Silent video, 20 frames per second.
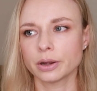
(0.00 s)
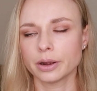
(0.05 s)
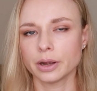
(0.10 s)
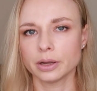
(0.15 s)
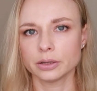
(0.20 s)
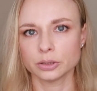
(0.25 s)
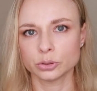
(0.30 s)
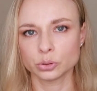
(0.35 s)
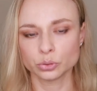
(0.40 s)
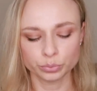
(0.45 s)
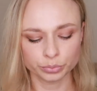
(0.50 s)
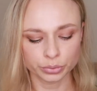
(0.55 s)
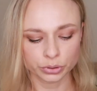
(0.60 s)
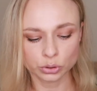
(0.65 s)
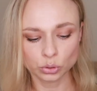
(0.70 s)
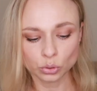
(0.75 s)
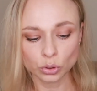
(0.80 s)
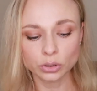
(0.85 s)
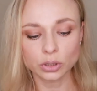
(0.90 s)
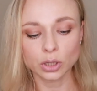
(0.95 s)
какая-то
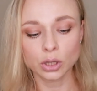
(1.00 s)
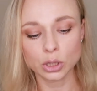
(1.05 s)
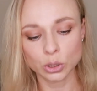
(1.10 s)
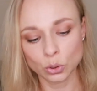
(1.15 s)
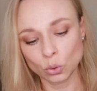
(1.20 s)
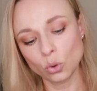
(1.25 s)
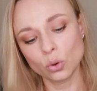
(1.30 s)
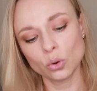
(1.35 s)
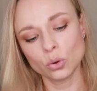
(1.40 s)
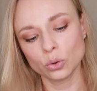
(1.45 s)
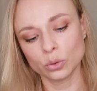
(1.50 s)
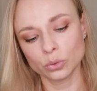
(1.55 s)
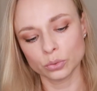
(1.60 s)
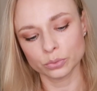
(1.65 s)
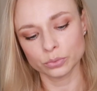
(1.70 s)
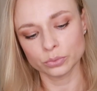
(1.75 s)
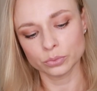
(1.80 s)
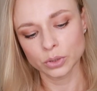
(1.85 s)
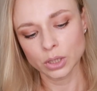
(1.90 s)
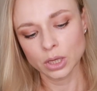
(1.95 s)
суперзона,
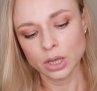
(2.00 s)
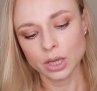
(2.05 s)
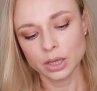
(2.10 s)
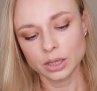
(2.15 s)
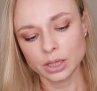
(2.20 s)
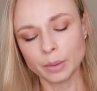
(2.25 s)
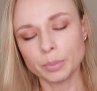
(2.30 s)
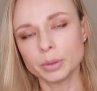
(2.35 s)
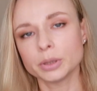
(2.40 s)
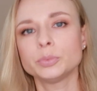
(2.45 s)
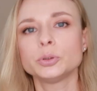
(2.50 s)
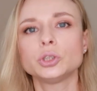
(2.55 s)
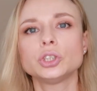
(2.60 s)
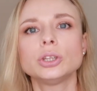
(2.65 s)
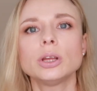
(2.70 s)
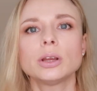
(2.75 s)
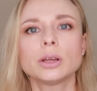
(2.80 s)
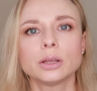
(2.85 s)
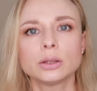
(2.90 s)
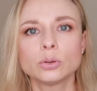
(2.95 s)
но я
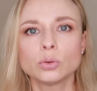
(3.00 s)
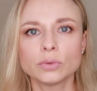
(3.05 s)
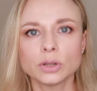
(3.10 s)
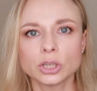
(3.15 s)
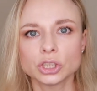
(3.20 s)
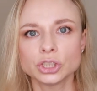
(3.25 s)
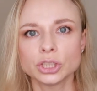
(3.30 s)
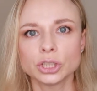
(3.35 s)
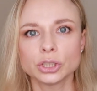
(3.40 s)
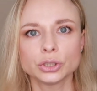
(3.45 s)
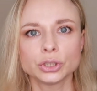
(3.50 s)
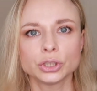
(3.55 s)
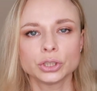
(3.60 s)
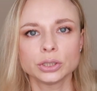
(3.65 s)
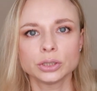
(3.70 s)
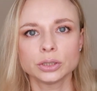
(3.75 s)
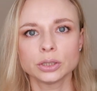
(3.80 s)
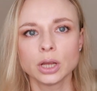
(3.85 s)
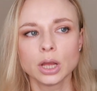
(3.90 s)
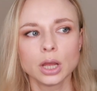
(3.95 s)
предпочитаю какие-то
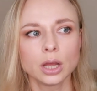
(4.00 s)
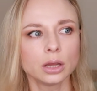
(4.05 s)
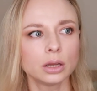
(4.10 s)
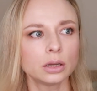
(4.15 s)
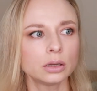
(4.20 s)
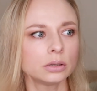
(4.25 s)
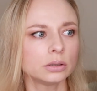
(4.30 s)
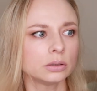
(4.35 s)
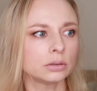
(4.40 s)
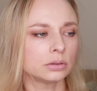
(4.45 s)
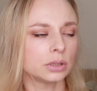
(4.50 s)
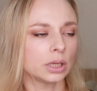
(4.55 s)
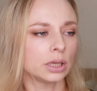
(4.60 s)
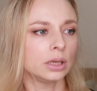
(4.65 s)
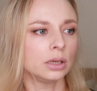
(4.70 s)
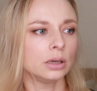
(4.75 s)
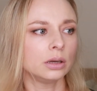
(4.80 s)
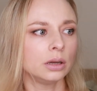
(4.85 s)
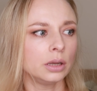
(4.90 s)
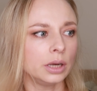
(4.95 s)
увлажняющие э,
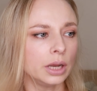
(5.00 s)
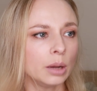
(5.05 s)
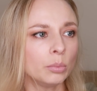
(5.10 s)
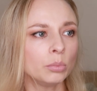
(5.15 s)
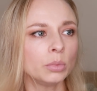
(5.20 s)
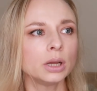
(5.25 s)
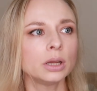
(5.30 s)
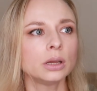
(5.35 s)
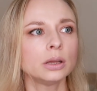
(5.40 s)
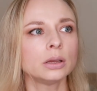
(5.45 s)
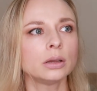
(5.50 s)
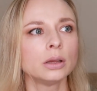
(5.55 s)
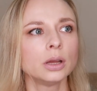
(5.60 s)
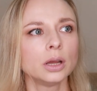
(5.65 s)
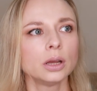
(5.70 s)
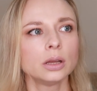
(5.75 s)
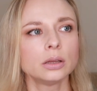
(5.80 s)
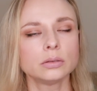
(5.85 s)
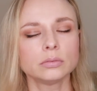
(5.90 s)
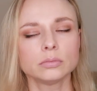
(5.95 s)
такие кремы,
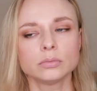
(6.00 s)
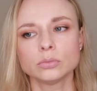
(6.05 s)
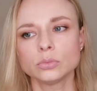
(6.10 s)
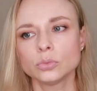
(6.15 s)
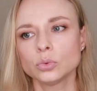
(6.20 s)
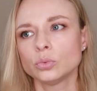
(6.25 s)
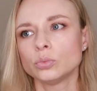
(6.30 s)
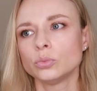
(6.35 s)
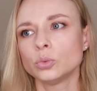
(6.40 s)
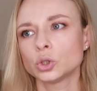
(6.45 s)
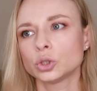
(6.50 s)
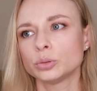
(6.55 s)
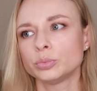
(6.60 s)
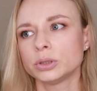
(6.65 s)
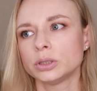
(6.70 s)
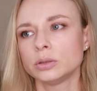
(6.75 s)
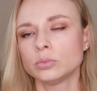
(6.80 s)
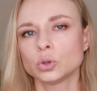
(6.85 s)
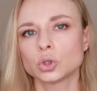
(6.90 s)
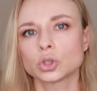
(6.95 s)
ну, может
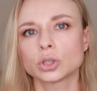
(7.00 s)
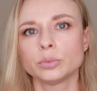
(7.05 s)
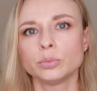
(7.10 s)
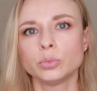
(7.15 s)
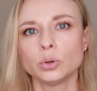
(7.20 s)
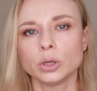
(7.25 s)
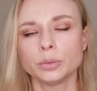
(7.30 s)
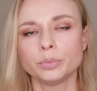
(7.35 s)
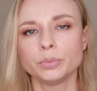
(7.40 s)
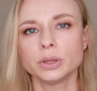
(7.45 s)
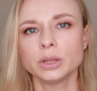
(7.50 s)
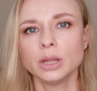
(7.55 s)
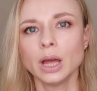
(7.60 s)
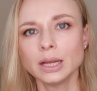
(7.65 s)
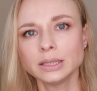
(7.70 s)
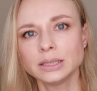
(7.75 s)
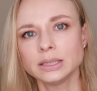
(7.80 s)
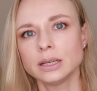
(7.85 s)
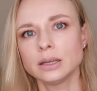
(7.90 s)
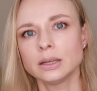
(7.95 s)
быть, немножко более
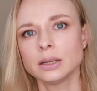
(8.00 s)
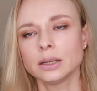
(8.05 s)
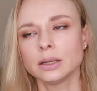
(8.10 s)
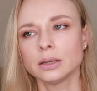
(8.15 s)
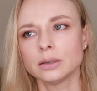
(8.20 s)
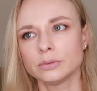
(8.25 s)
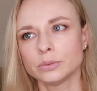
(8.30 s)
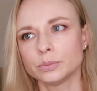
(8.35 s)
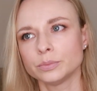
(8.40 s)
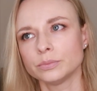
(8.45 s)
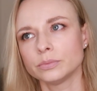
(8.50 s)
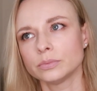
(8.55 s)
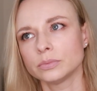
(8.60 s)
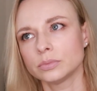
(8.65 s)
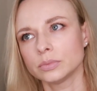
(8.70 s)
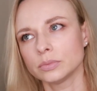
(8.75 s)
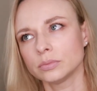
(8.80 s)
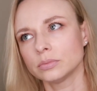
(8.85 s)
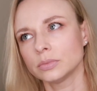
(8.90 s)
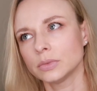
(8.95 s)
питательные,
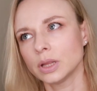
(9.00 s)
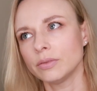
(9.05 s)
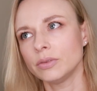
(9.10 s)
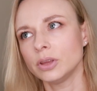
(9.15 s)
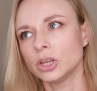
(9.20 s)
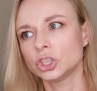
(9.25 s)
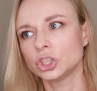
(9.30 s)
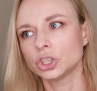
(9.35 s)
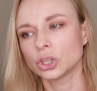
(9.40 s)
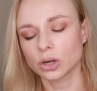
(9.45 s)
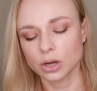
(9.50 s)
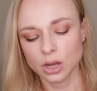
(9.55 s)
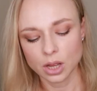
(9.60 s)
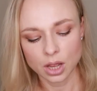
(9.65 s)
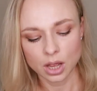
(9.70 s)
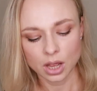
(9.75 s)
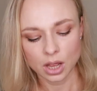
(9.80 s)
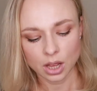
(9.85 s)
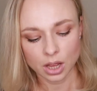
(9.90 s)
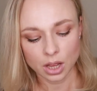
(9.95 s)
на вечер.
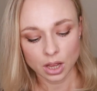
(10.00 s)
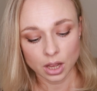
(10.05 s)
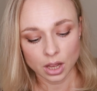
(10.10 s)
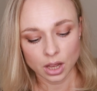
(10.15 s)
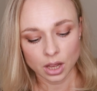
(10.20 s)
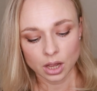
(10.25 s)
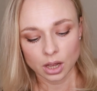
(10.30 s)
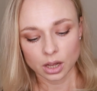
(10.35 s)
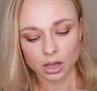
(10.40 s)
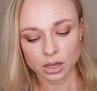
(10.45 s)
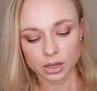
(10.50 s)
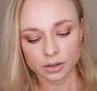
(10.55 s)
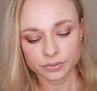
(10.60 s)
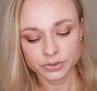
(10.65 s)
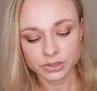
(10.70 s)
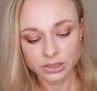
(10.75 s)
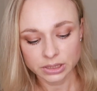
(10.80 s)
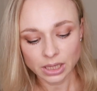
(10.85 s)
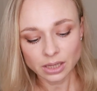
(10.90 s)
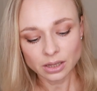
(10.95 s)
Э,
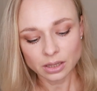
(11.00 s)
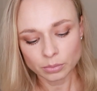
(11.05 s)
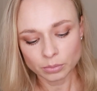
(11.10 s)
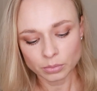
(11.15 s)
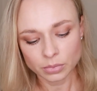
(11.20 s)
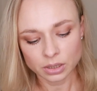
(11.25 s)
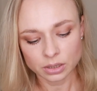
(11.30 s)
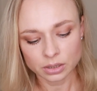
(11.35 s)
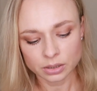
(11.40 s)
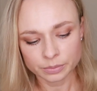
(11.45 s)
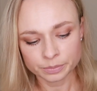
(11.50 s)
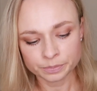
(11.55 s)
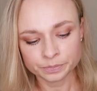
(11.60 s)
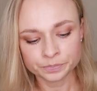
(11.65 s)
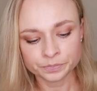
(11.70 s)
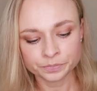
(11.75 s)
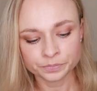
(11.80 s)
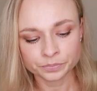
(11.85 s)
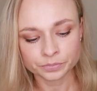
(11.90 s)
в целом, э,